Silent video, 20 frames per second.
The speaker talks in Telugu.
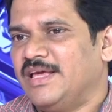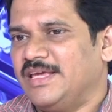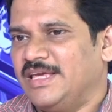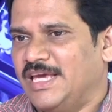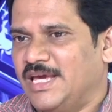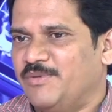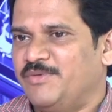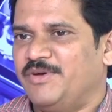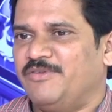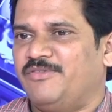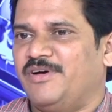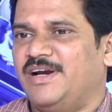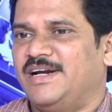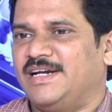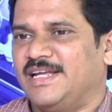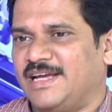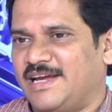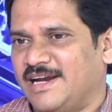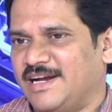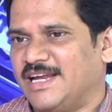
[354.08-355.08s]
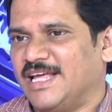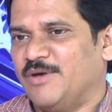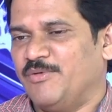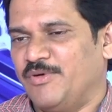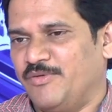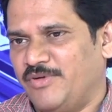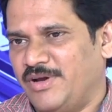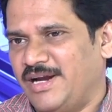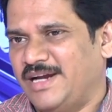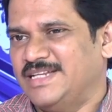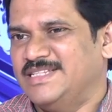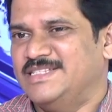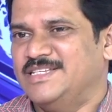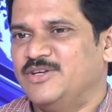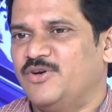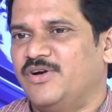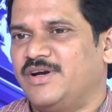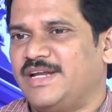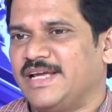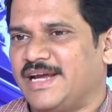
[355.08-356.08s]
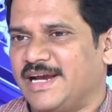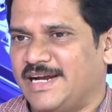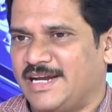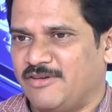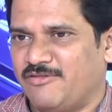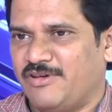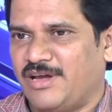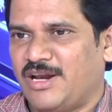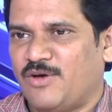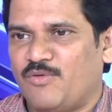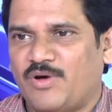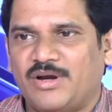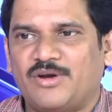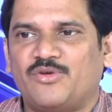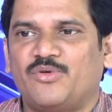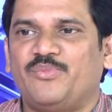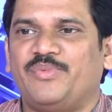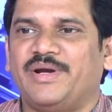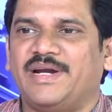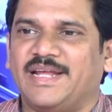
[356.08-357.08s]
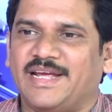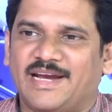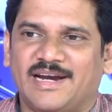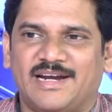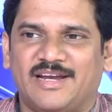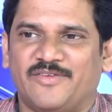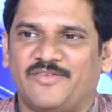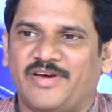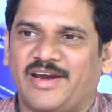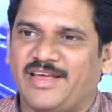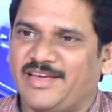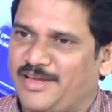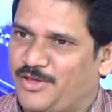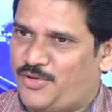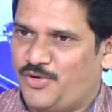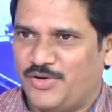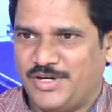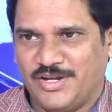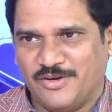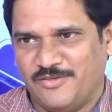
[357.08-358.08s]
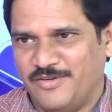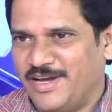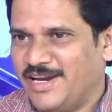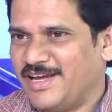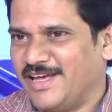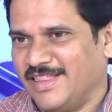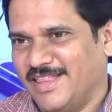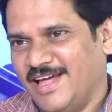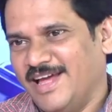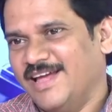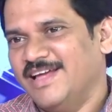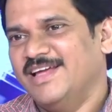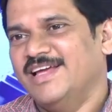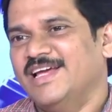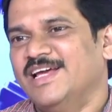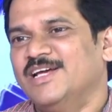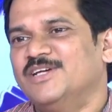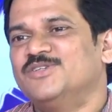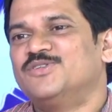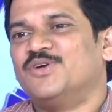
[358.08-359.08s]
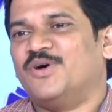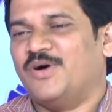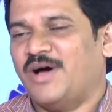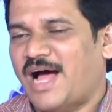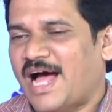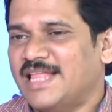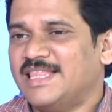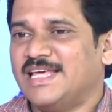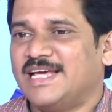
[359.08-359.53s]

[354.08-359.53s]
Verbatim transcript: ఏమి ఇవ్వాలి టికెట్ ఏమి ఇవ్వాలి జీరో టికెట్ ఇవ్వాలా వన్ రూపీ టికెట్ ఇవ్వాలా ఏదో ఒకటి ఇవ్వాలి కదా hmm. సో అది